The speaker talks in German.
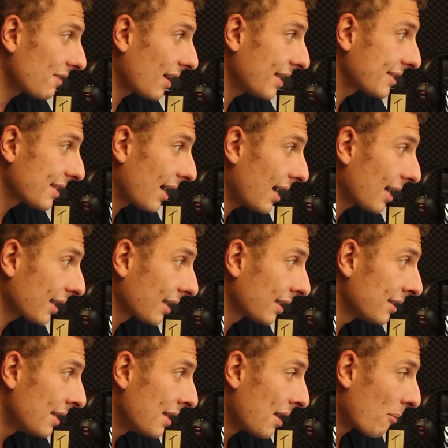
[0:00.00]
zwei Tage,
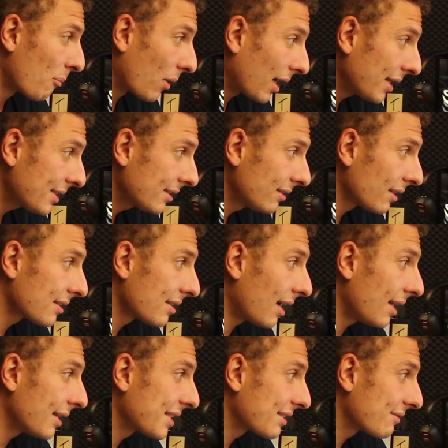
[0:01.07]

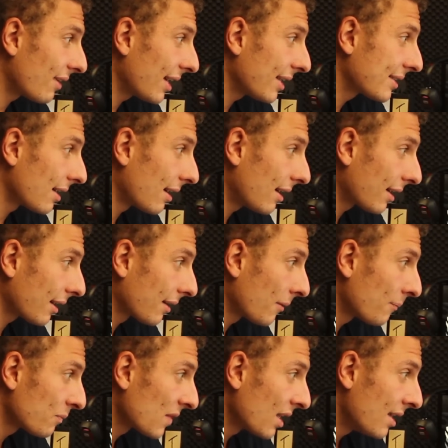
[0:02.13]
Brandnertal zwei Tage,
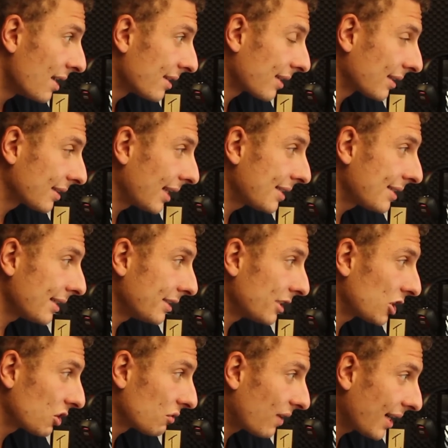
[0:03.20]
dann geht es in die
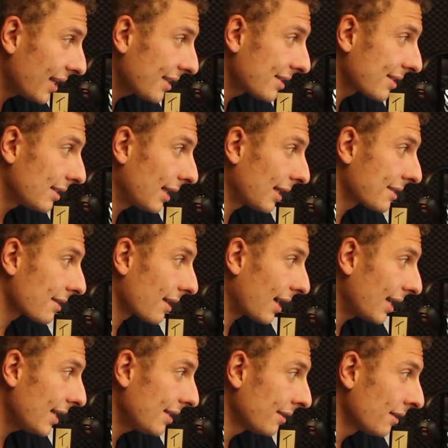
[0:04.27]
Schweiz, Lenzer
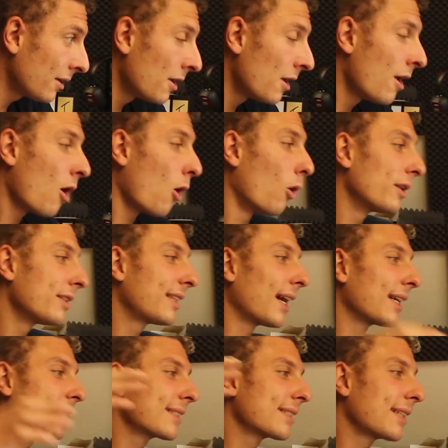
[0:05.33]
Heide und
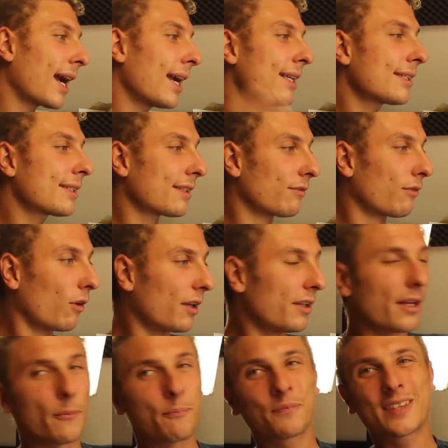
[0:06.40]
das Geiste,
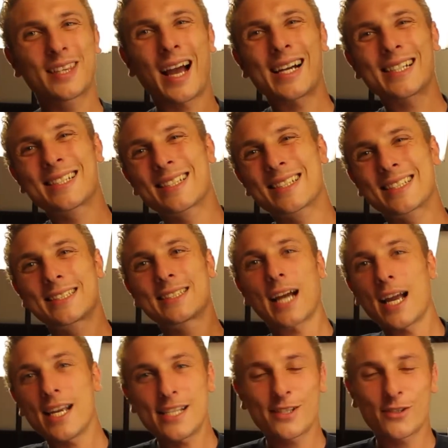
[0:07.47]
Freunde, das
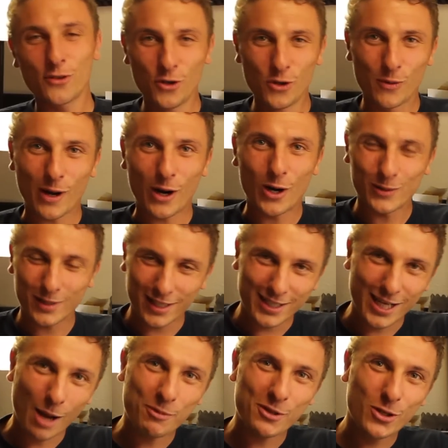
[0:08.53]
Geiste überhaupt.
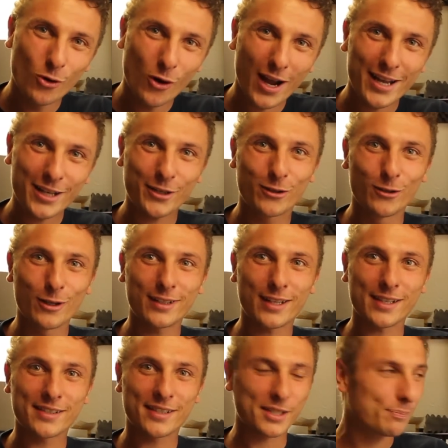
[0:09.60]
Ich habe so ein Glück,
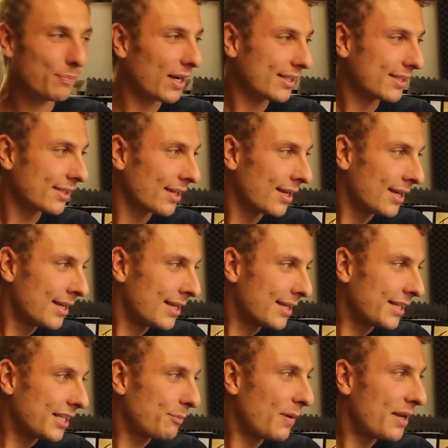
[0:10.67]
dass das passt.
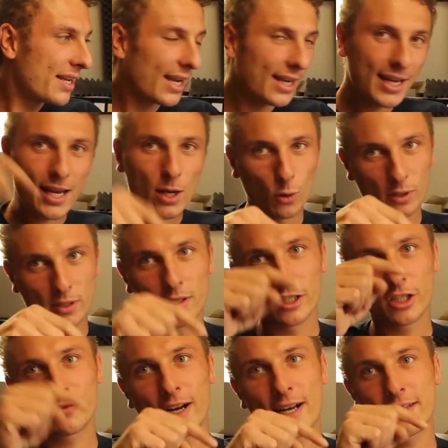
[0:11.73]
Ich bin ja eh unten in
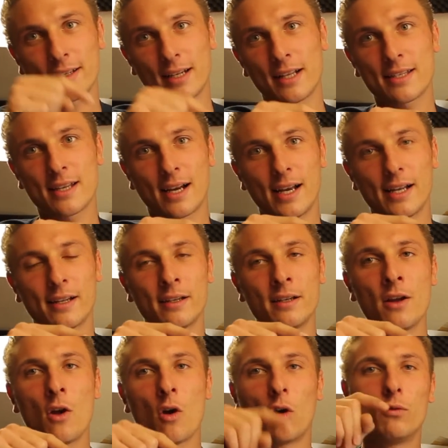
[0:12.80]
der Schweizer Lenzer Heide
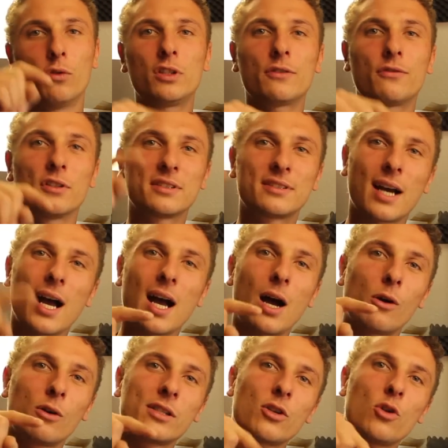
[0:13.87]
und würde von da
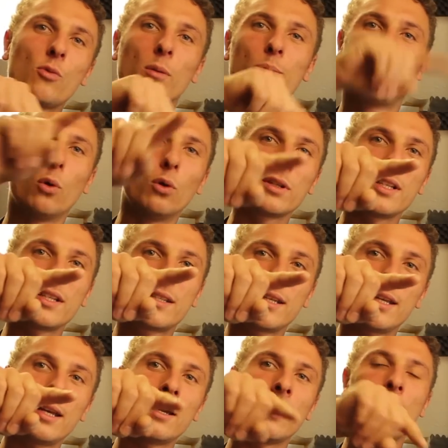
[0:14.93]
aus über den
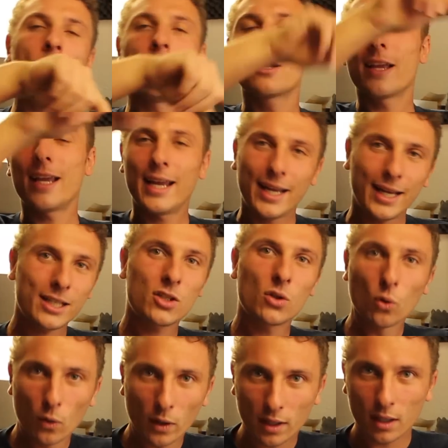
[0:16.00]
Bodensee eh
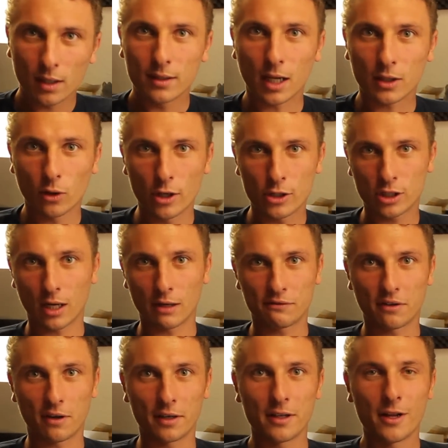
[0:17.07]
zurück nach Deutschland
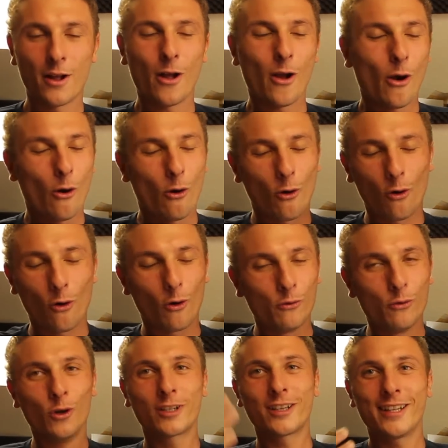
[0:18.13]
fahren.
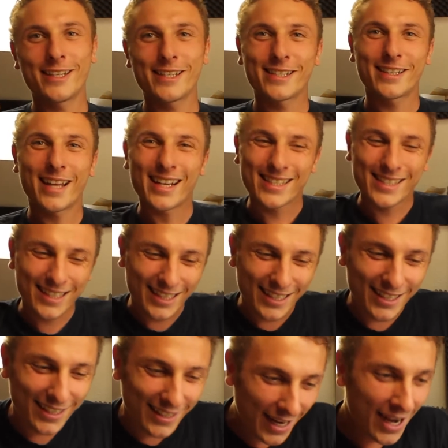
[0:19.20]
Und wirklich das
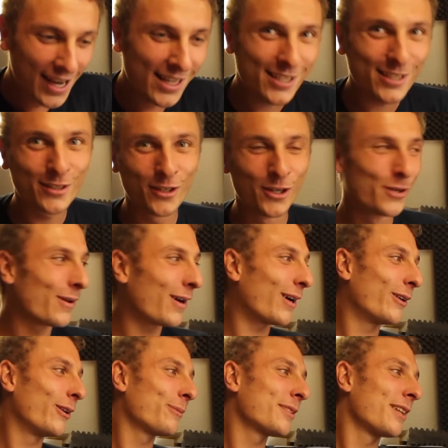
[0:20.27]
geilste
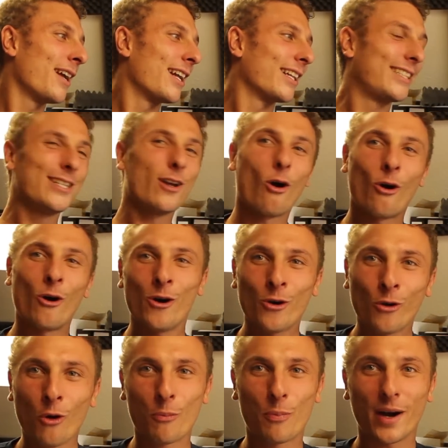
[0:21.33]
überhaupt, die
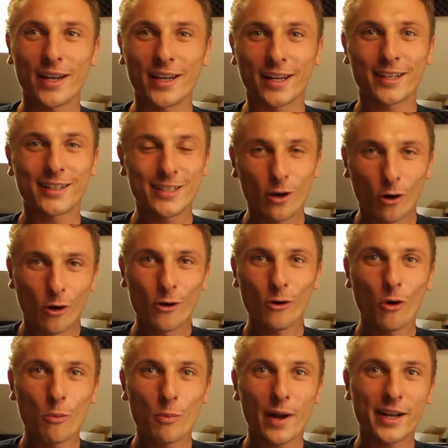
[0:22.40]
Eurobike, die
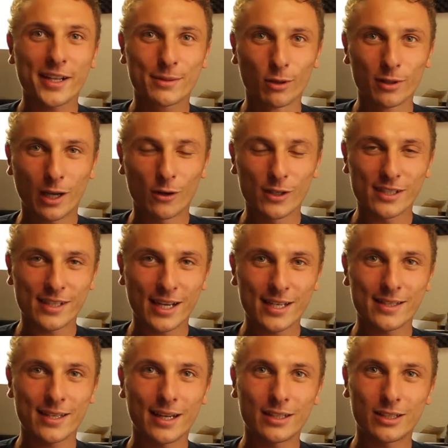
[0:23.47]
Eurobike
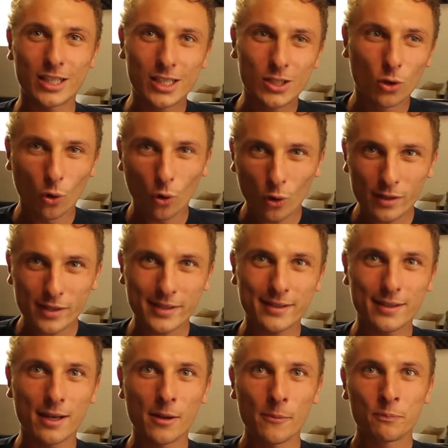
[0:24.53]
2016, die
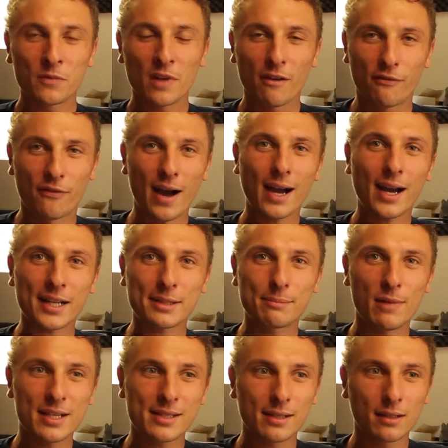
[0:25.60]
größte
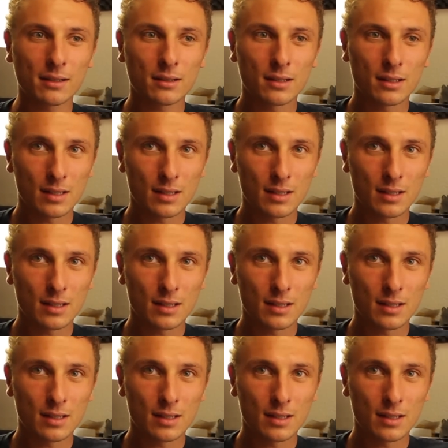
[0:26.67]
Fahrradmesse,